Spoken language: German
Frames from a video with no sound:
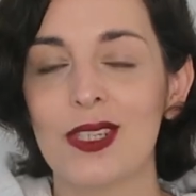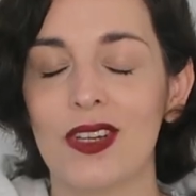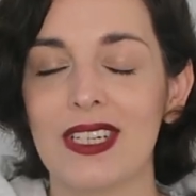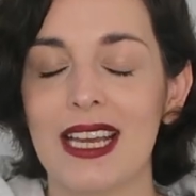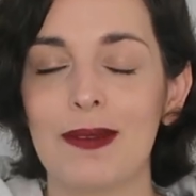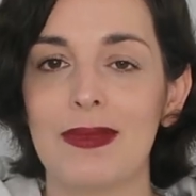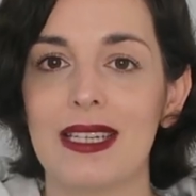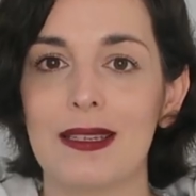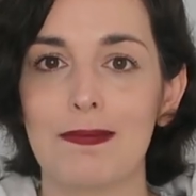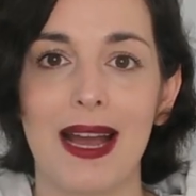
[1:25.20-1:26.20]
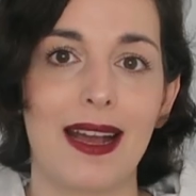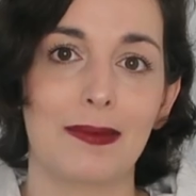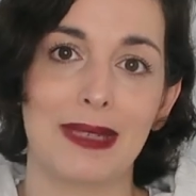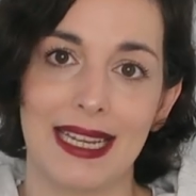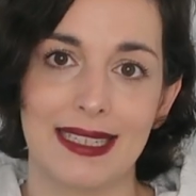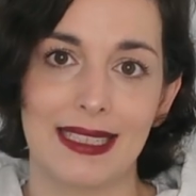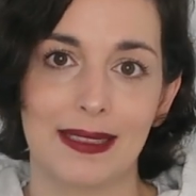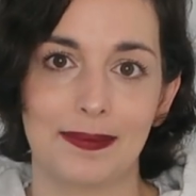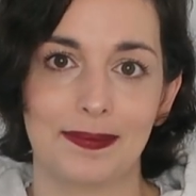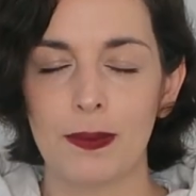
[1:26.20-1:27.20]
sondern mit barem
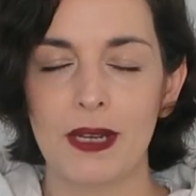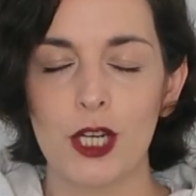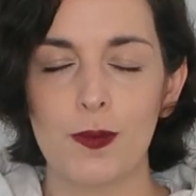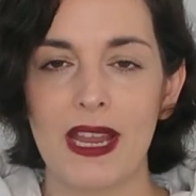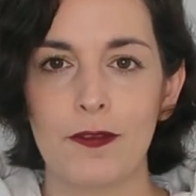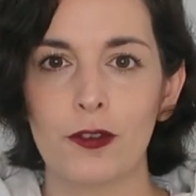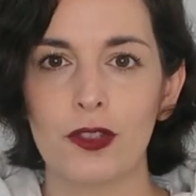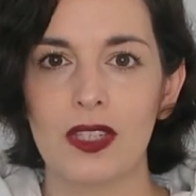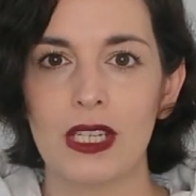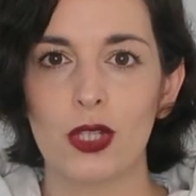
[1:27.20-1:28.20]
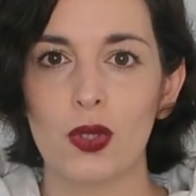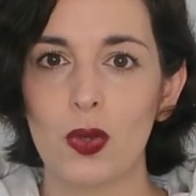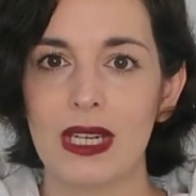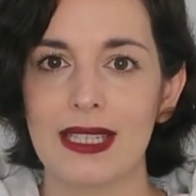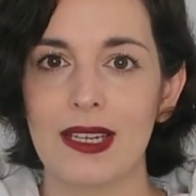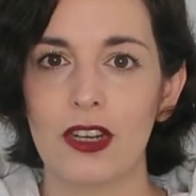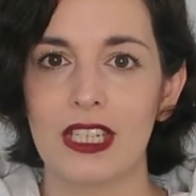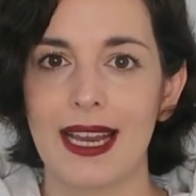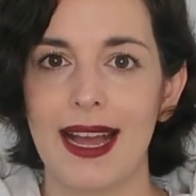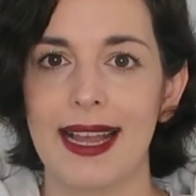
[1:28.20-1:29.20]
Geld. Top Cashback funktioniert so, dass ihr
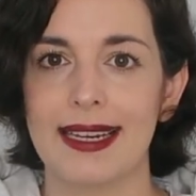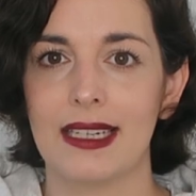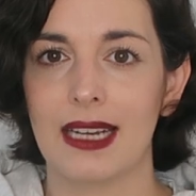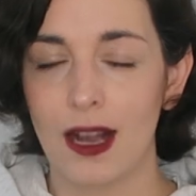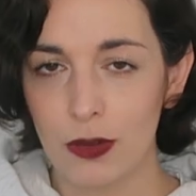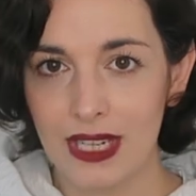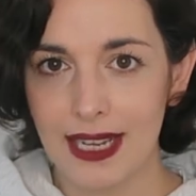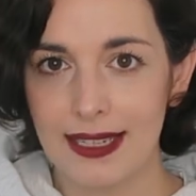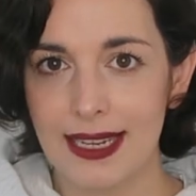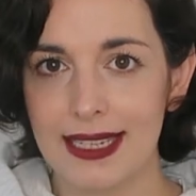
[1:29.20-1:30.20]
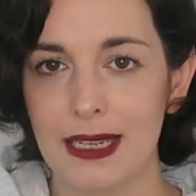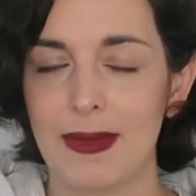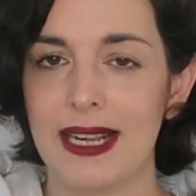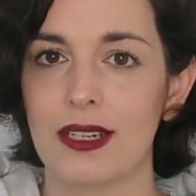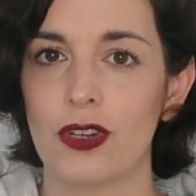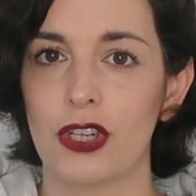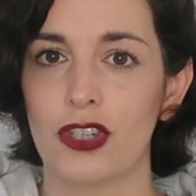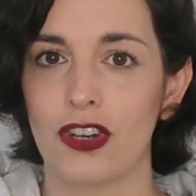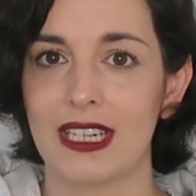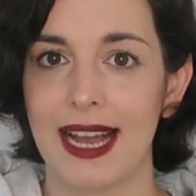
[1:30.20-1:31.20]
euch da einen Account anlegt, ihr meldet
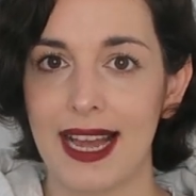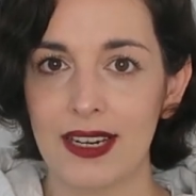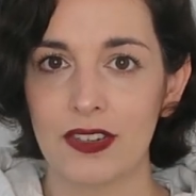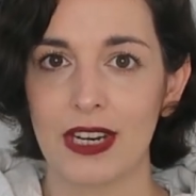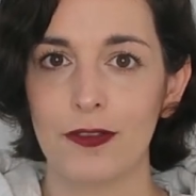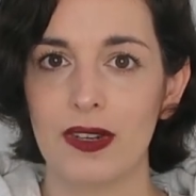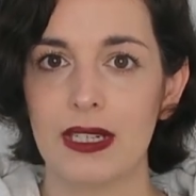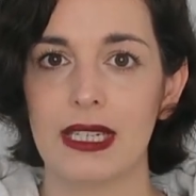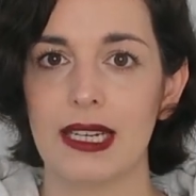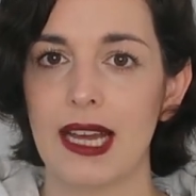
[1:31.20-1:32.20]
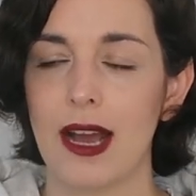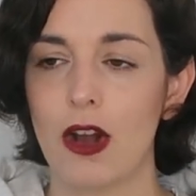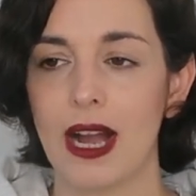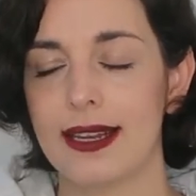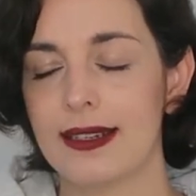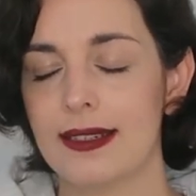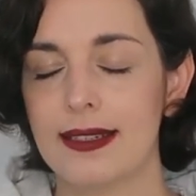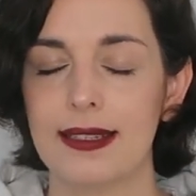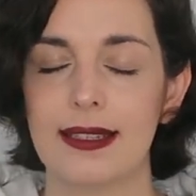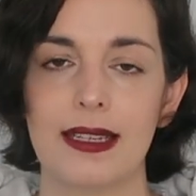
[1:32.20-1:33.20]
euch dort an und dann findet ihr da auch eine
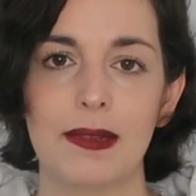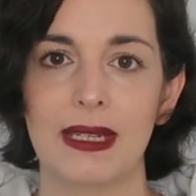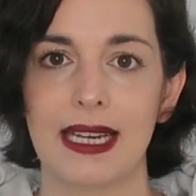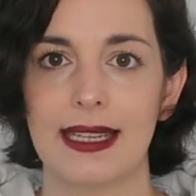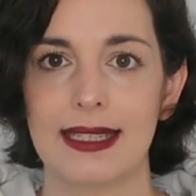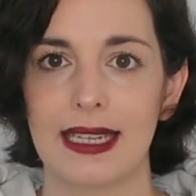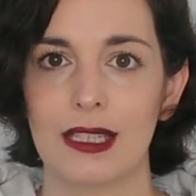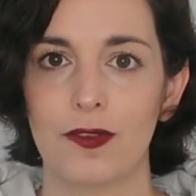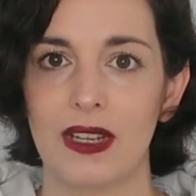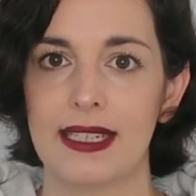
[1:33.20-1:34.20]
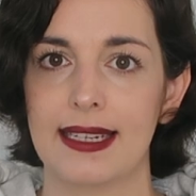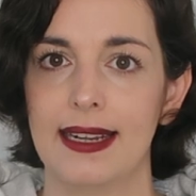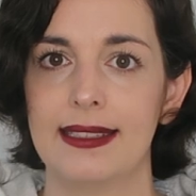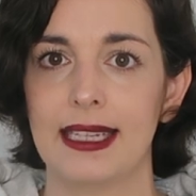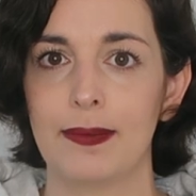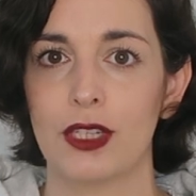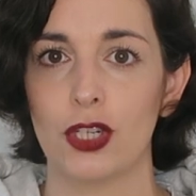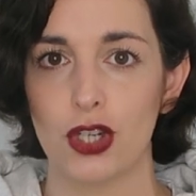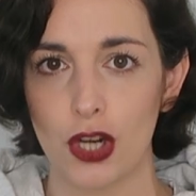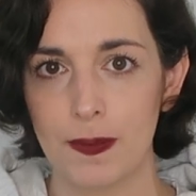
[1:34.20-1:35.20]
Liste mit ganz, ganz vielen
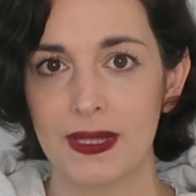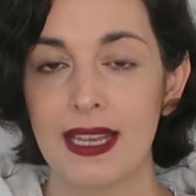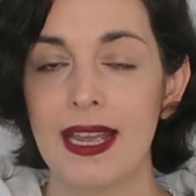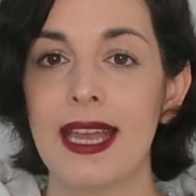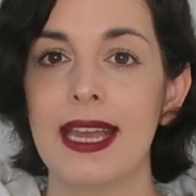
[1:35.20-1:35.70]
teilnehmenden Shops.